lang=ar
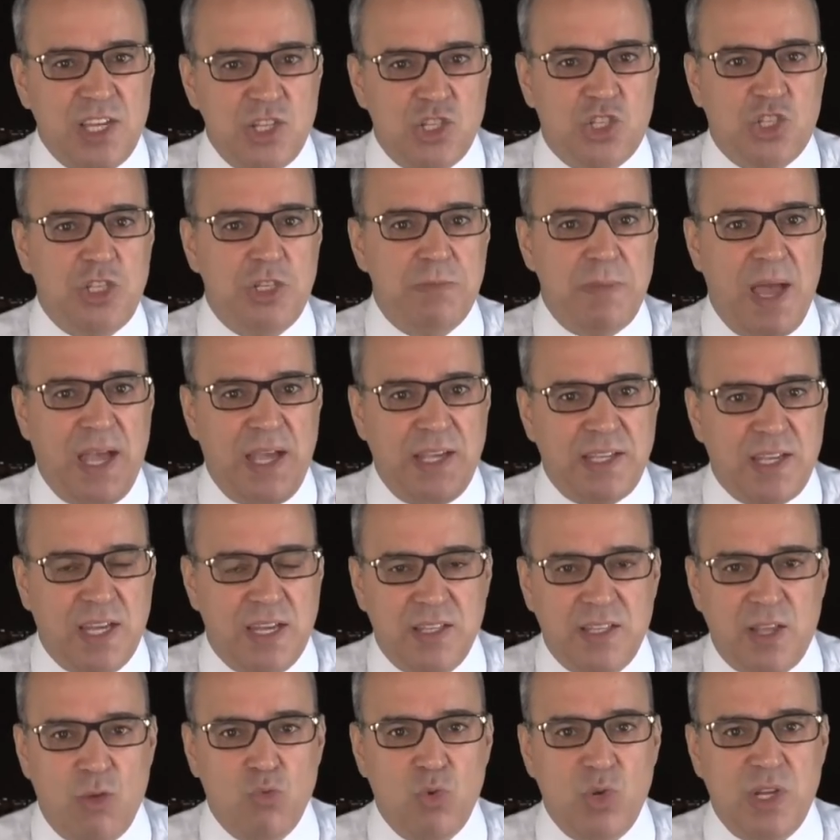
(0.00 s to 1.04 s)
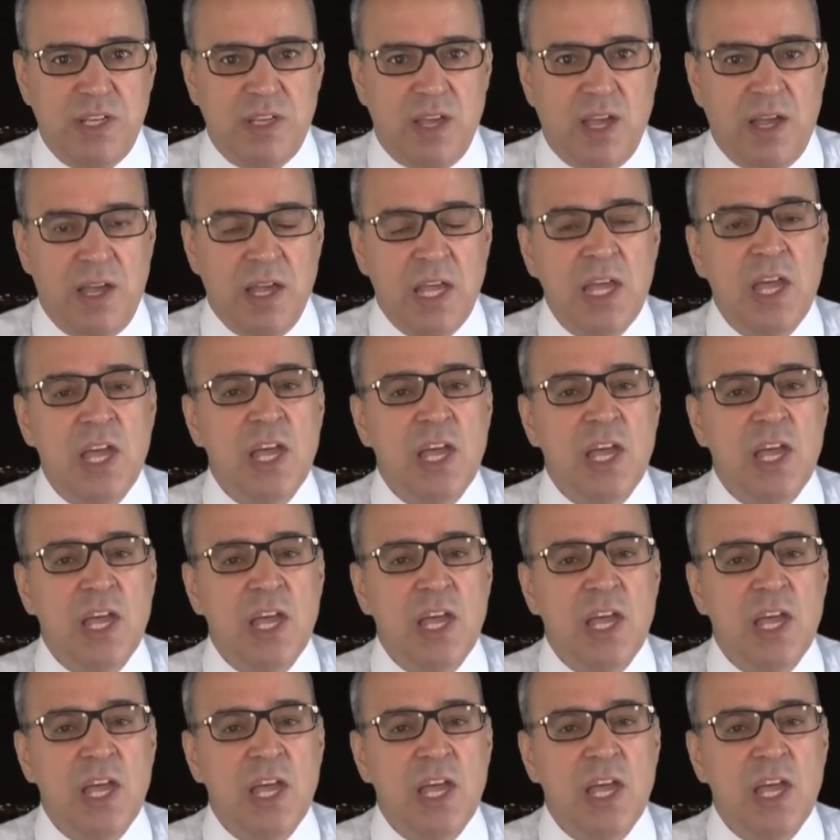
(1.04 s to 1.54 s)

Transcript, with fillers: اجتماعية دولية